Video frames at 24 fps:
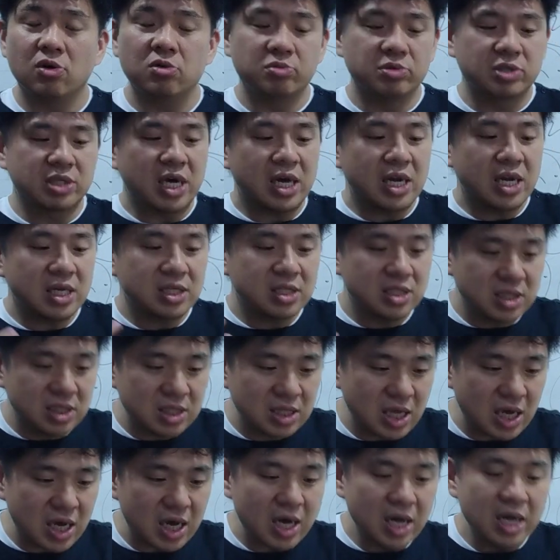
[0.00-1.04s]
여러분
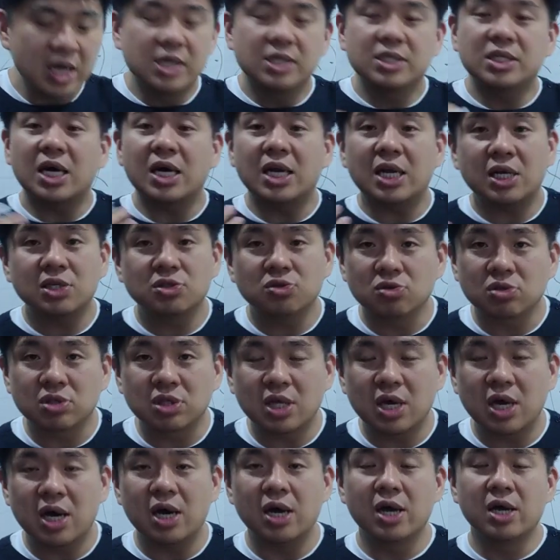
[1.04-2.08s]
사라진다,
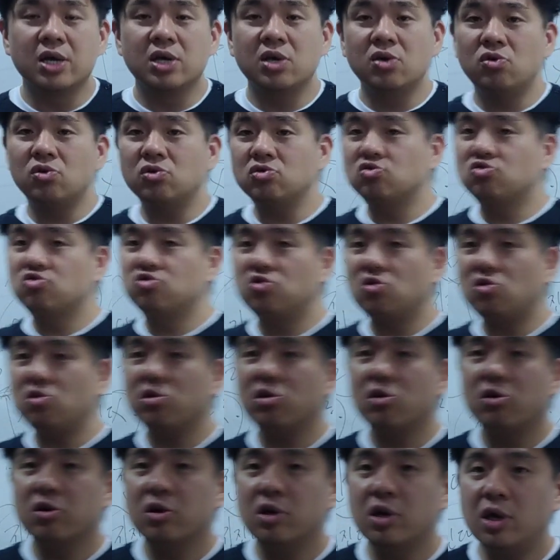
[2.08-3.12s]
사라졌다 이런
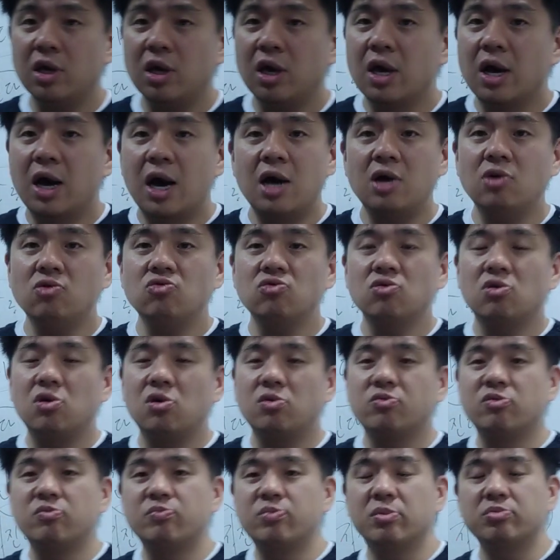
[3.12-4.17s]
수동형이
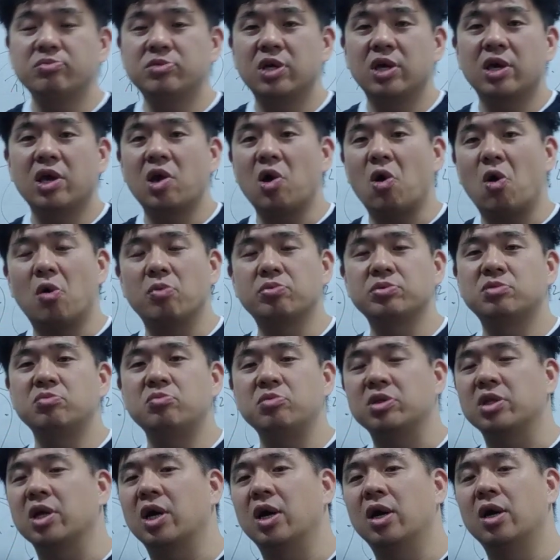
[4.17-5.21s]
한국어 문법 체계에
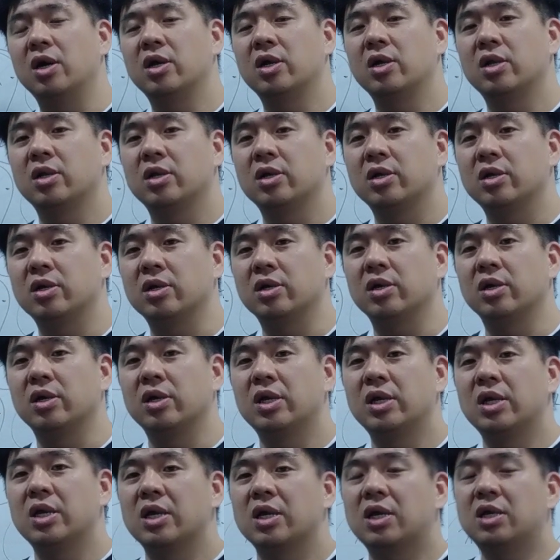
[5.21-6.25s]
없습니다. 예.
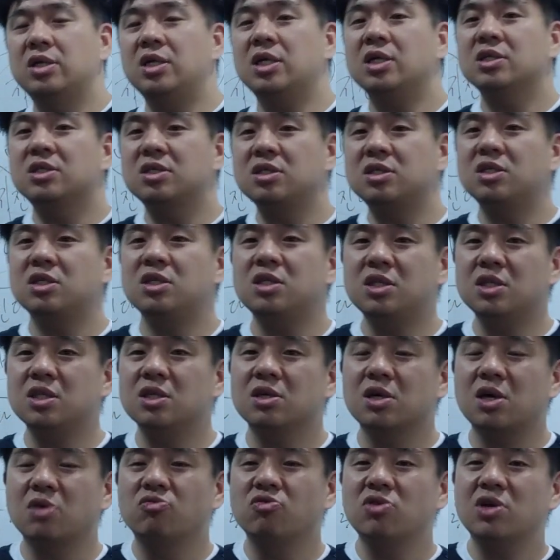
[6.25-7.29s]
그냥 쓰신
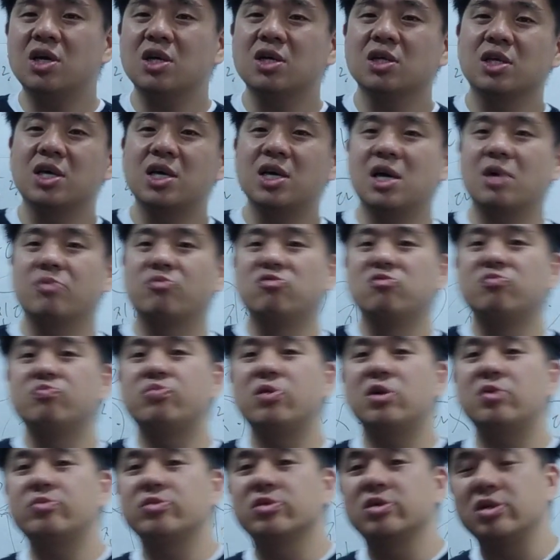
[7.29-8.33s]
그러니까 우리가 그냥 그러니까
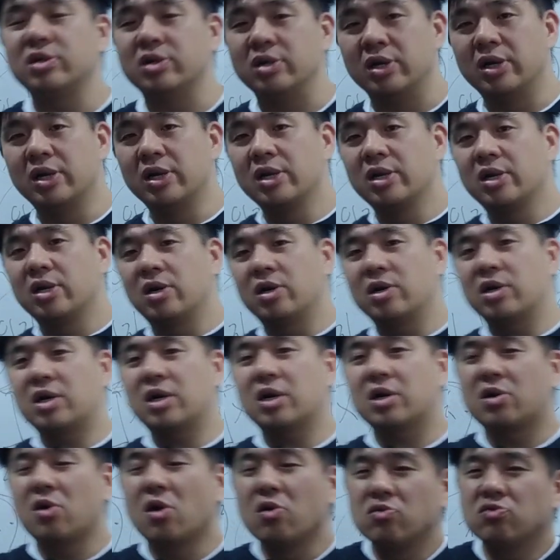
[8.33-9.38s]
문법을
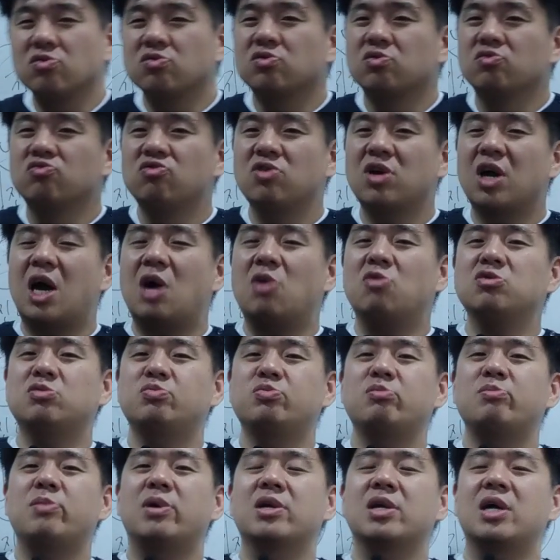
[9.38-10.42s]
그러니까 결국 우리가 하고
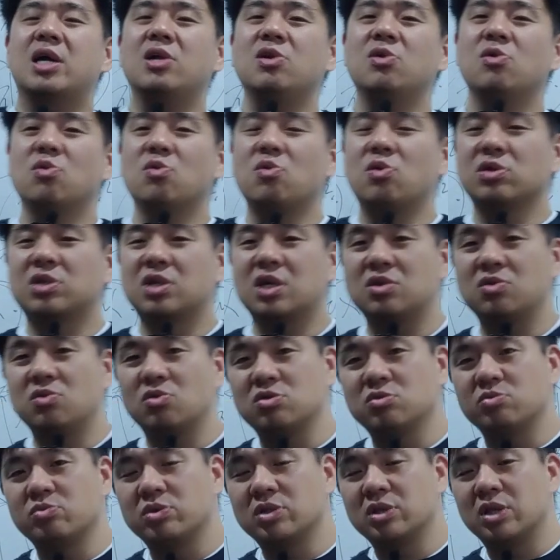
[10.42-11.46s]
싶은 말을 하려고 어떻게든
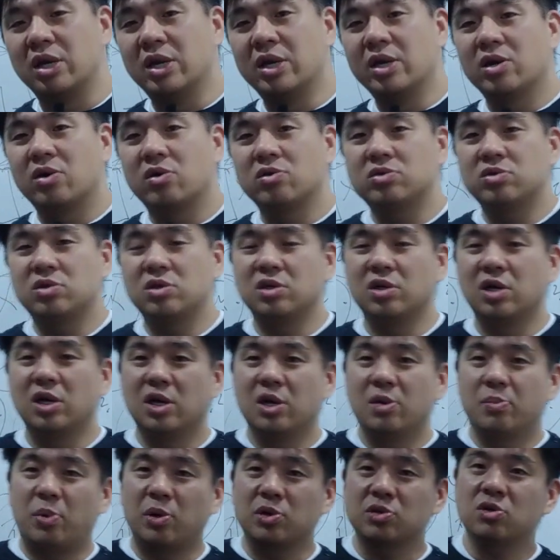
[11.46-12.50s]
요즘은 그것을
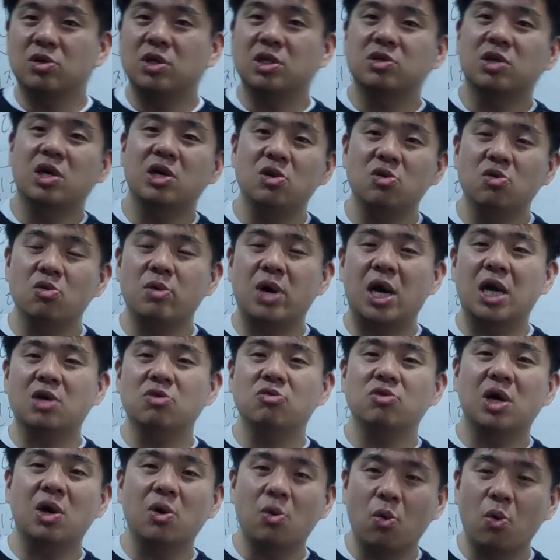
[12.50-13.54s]
벗어나서 하려고
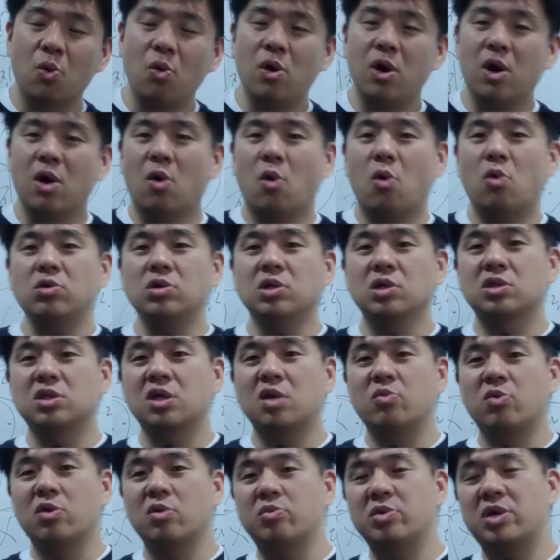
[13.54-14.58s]
하기도 하고 혹은
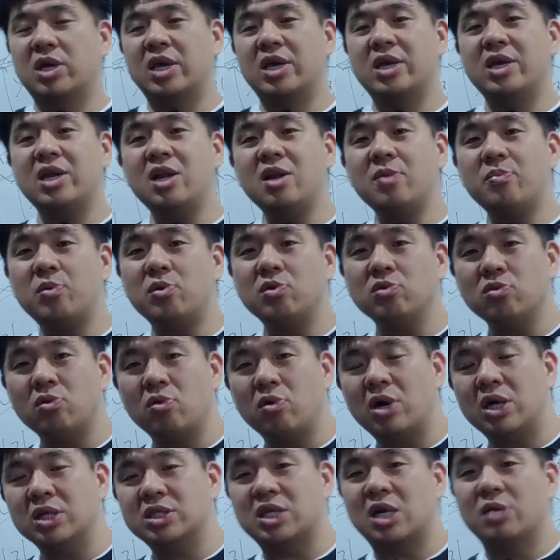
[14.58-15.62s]
어떻게 보면 여러분 이게
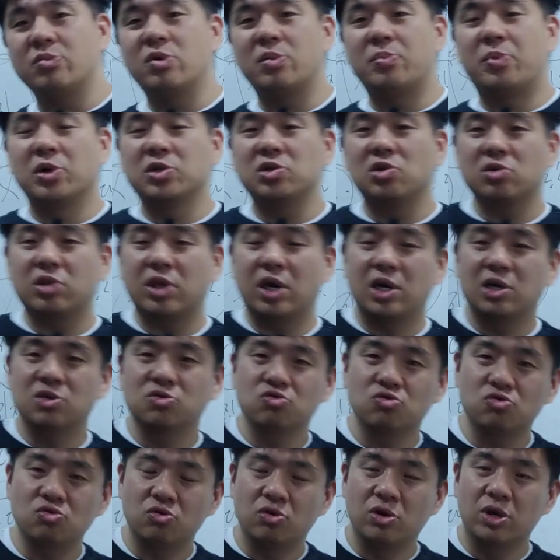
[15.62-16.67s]
일본어가 잘못 번역돼
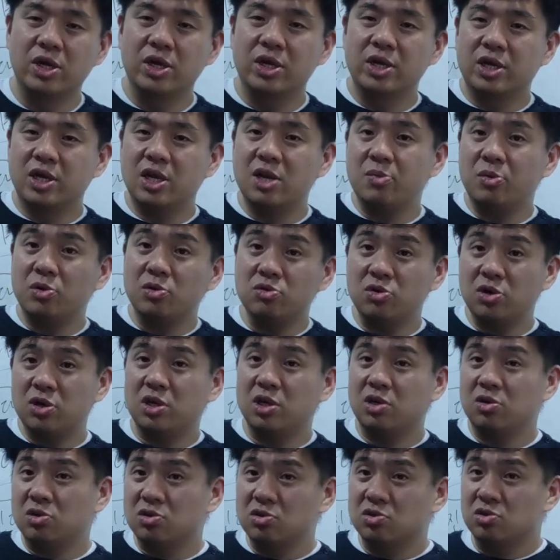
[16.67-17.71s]
가지고
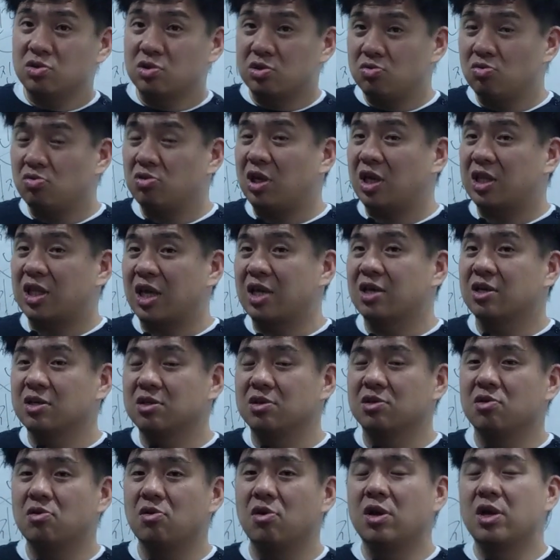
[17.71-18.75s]
일본어에는 이런 수동태가 다
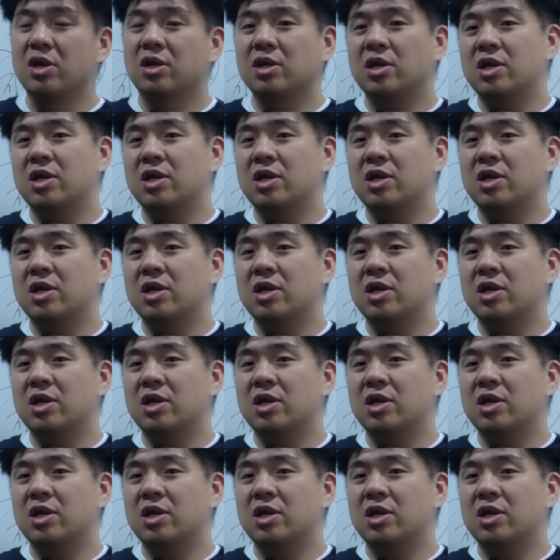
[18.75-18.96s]
있거든요.